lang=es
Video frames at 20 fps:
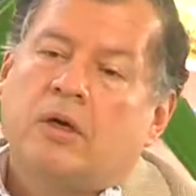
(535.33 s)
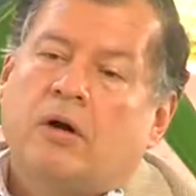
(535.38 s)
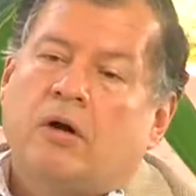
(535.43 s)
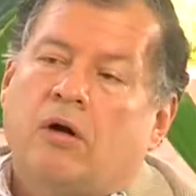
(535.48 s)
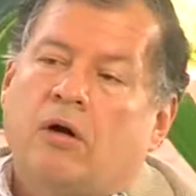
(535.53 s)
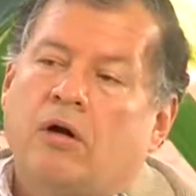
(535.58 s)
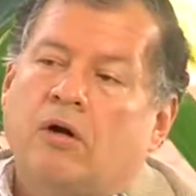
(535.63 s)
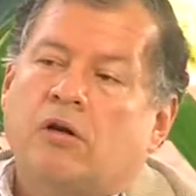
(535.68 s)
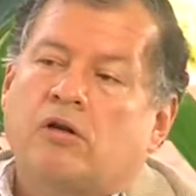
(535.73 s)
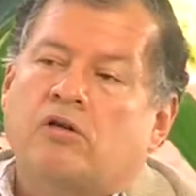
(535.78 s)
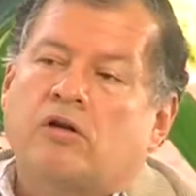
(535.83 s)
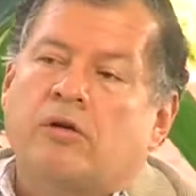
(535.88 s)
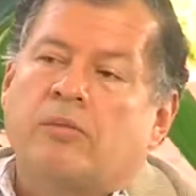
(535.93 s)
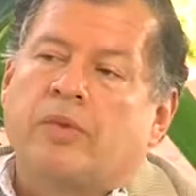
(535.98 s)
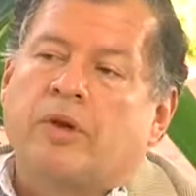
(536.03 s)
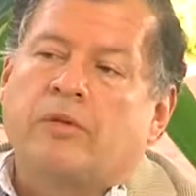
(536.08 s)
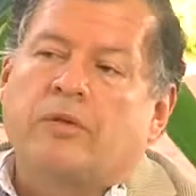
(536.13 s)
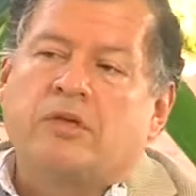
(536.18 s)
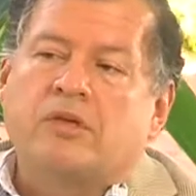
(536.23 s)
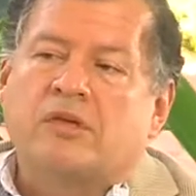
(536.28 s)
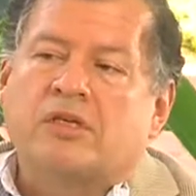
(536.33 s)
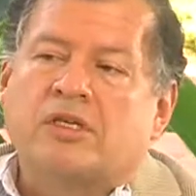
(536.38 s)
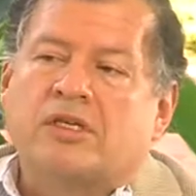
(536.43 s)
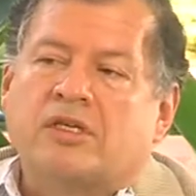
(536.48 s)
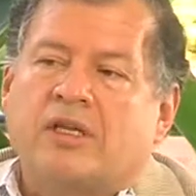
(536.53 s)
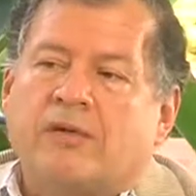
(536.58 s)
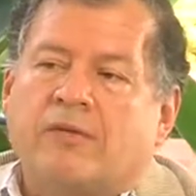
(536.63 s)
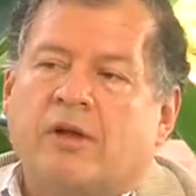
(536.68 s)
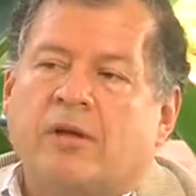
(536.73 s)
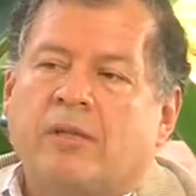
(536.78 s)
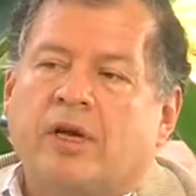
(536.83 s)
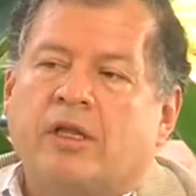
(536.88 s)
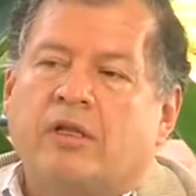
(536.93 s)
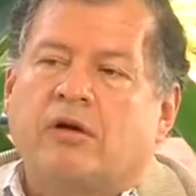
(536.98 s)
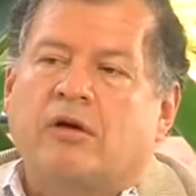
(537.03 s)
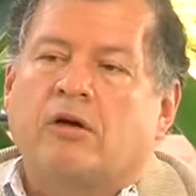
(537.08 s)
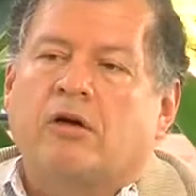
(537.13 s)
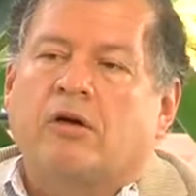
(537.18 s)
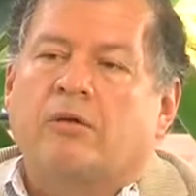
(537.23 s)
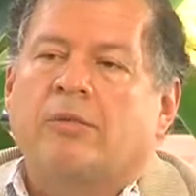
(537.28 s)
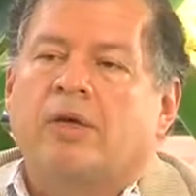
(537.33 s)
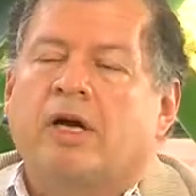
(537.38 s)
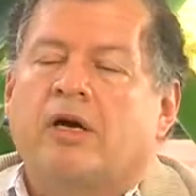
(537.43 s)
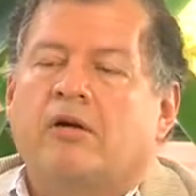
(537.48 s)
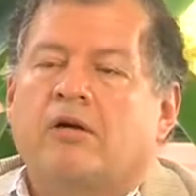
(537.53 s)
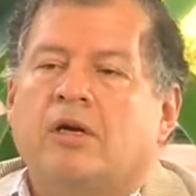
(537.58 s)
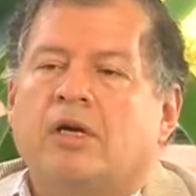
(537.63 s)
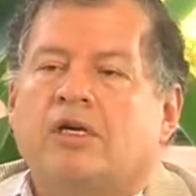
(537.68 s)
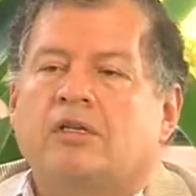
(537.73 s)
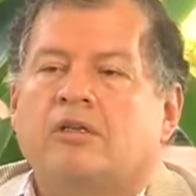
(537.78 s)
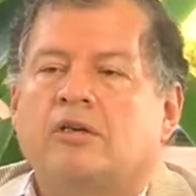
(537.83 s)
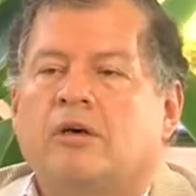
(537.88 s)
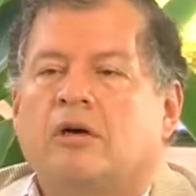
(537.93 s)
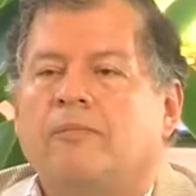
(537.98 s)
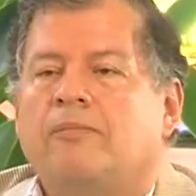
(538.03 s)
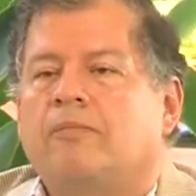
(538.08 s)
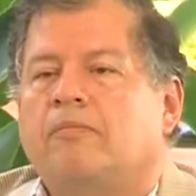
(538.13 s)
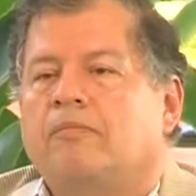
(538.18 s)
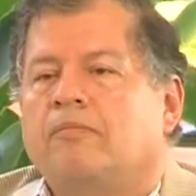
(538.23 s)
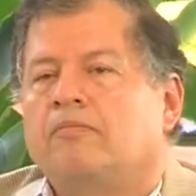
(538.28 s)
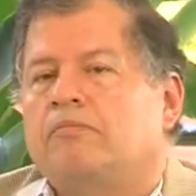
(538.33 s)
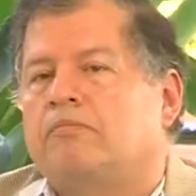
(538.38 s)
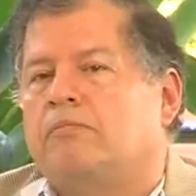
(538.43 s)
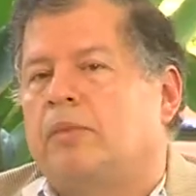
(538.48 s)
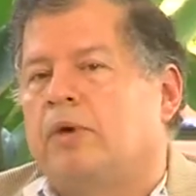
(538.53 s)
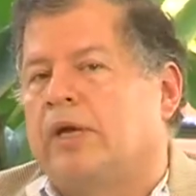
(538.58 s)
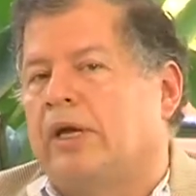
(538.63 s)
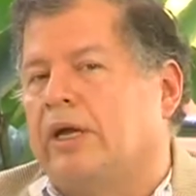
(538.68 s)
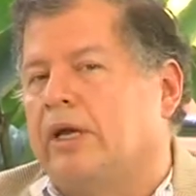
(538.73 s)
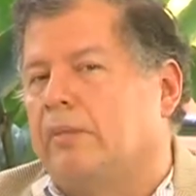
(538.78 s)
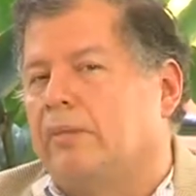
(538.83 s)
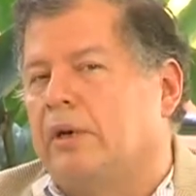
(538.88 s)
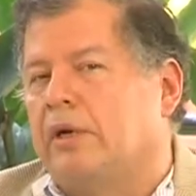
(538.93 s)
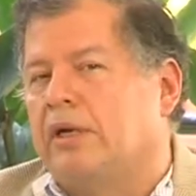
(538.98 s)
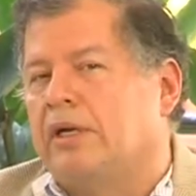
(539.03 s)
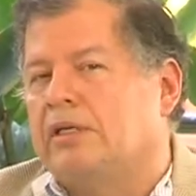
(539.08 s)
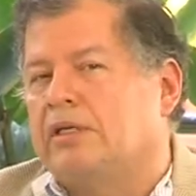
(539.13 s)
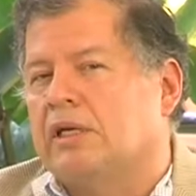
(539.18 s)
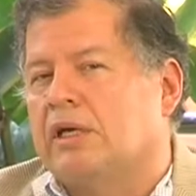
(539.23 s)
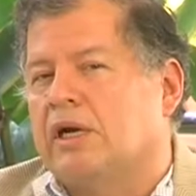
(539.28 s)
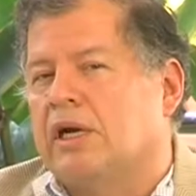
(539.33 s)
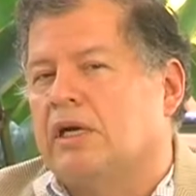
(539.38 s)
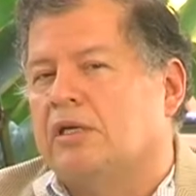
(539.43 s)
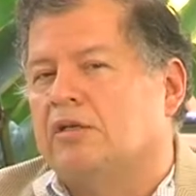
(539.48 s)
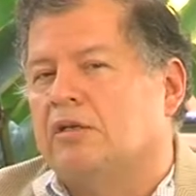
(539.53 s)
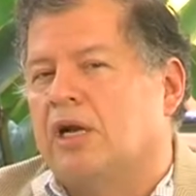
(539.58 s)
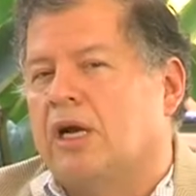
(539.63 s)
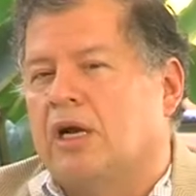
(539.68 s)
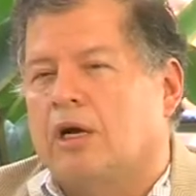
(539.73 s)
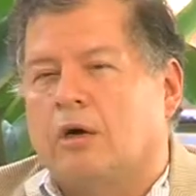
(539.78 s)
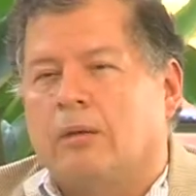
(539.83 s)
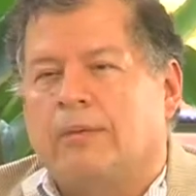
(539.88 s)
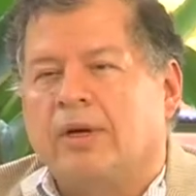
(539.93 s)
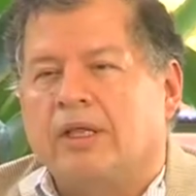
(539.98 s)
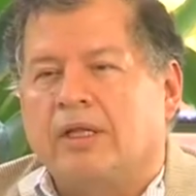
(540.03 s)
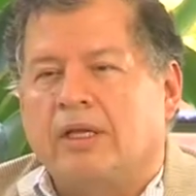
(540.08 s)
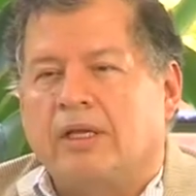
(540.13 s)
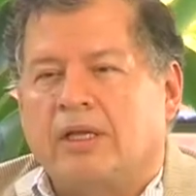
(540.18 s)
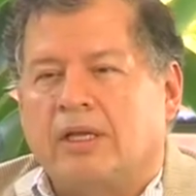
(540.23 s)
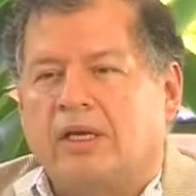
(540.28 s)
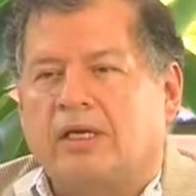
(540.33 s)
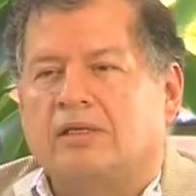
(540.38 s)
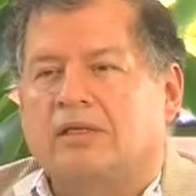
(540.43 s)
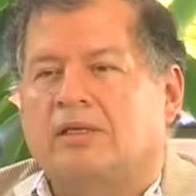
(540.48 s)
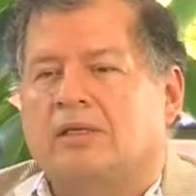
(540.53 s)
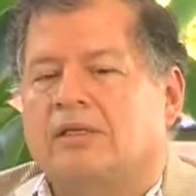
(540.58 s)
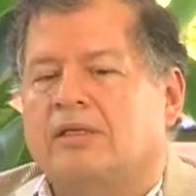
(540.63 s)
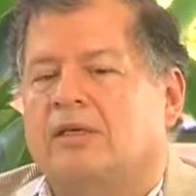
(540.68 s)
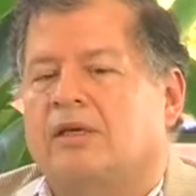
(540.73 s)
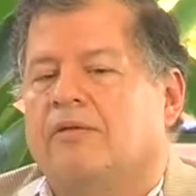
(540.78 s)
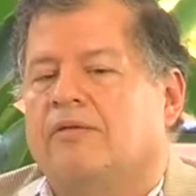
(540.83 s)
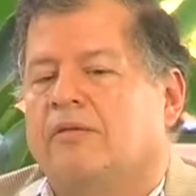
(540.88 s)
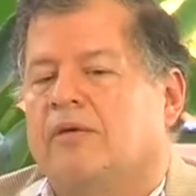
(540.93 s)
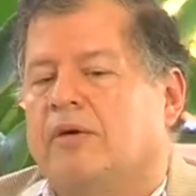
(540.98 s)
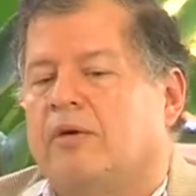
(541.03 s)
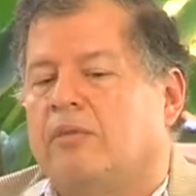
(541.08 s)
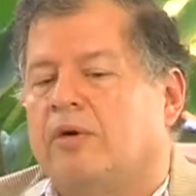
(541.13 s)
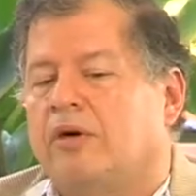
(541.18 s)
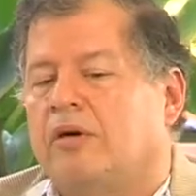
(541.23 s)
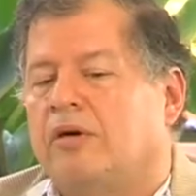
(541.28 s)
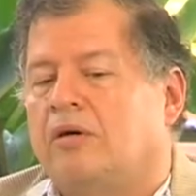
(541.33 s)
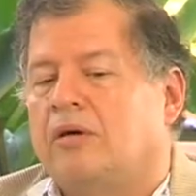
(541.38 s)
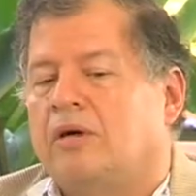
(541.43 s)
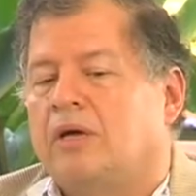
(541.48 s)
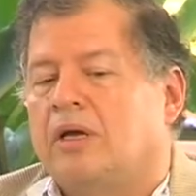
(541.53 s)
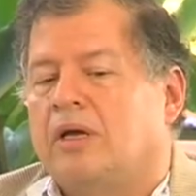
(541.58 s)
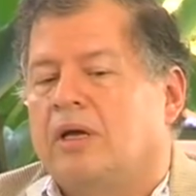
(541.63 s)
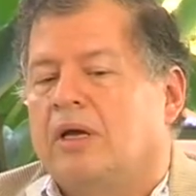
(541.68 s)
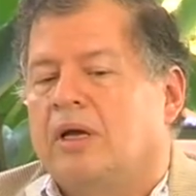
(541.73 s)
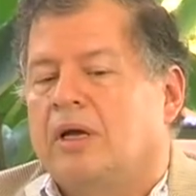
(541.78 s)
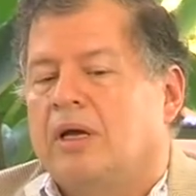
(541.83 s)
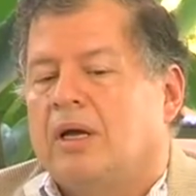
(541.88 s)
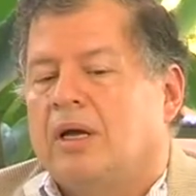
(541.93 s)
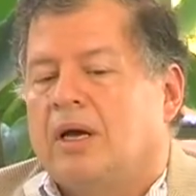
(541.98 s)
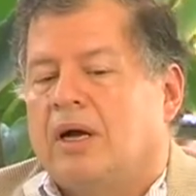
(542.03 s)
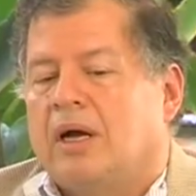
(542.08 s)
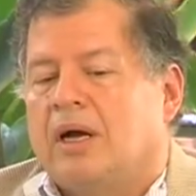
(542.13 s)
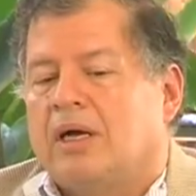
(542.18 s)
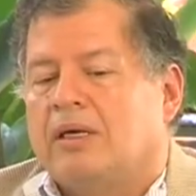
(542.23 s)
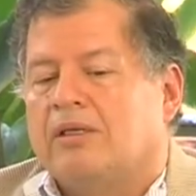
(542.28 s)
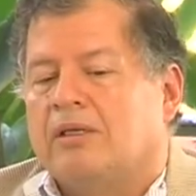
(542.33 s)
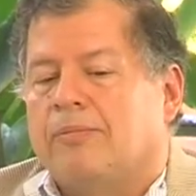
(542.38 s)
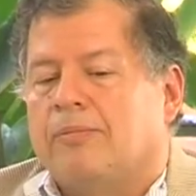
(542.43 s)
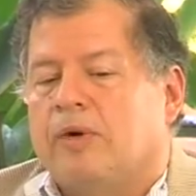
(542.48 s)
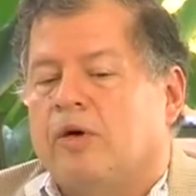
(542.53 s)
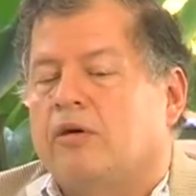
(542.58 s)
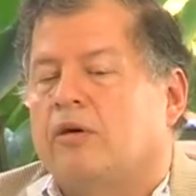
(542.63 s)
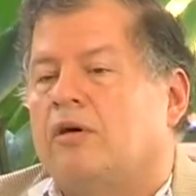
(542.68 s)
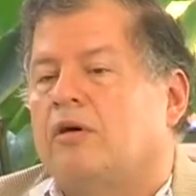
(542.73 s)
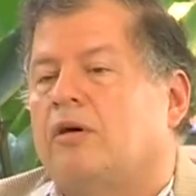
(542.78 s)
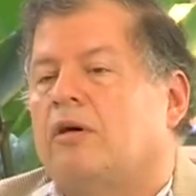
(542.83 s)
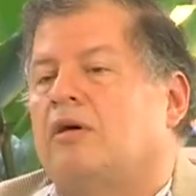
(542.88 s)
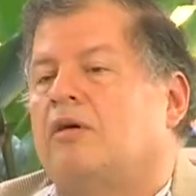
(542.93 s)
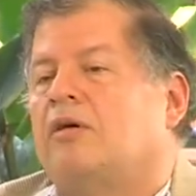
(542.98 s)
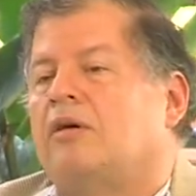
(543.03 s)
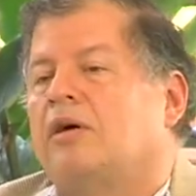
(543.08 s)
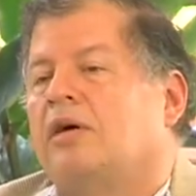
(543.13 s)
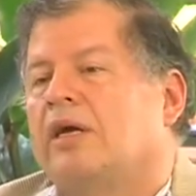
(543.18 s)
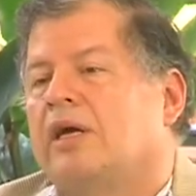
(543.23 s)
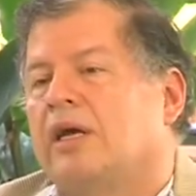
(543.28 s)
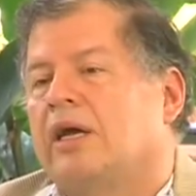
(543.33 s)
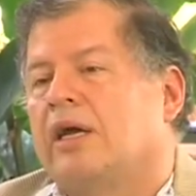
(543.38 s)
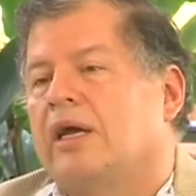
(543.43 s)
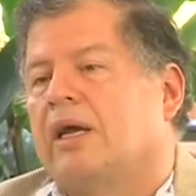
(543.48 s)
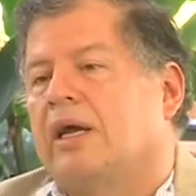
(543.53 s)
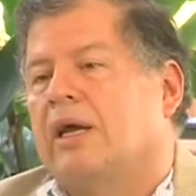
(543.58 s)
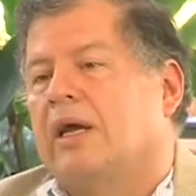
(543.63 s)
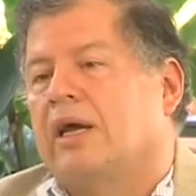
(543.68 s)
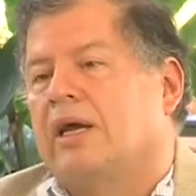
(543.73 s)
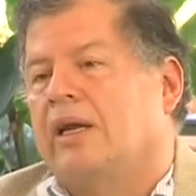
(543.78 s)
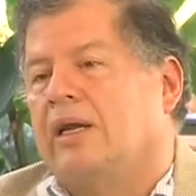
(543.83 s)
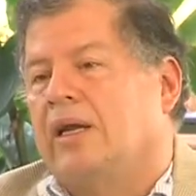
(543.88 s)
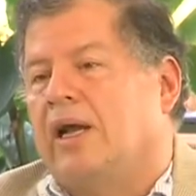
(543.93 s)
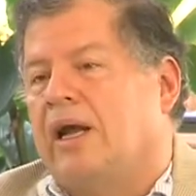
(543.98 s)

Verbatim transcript: o los compromisos que está firmando Colombia con las COP por ejemplo en este caso la COP23 que se firmó hace poco en